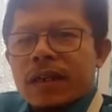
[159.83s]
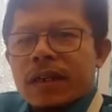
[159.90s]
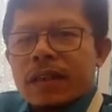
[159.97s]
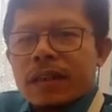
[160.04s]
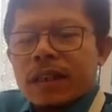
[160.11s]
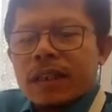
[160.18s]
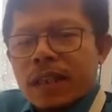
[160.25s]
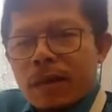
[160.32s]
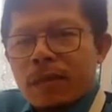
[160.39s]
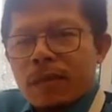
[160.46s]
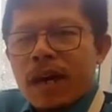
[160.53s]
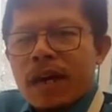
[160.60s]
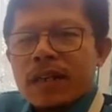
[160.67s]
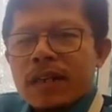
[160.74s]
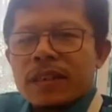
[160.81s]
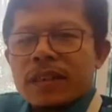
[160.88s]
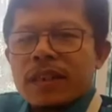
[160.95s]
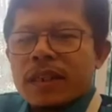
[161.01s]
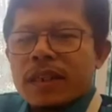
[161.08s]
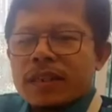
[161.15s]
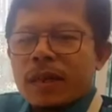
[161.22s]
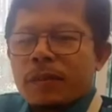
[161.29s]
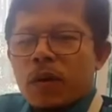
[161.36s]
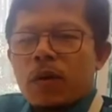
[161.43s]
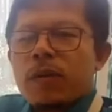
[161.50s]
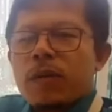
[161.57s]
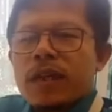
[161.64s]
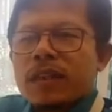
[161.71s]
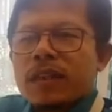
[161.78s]
ditambah jadi samping
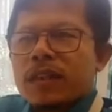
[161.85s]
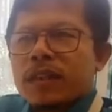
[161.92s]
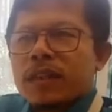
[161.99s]
obat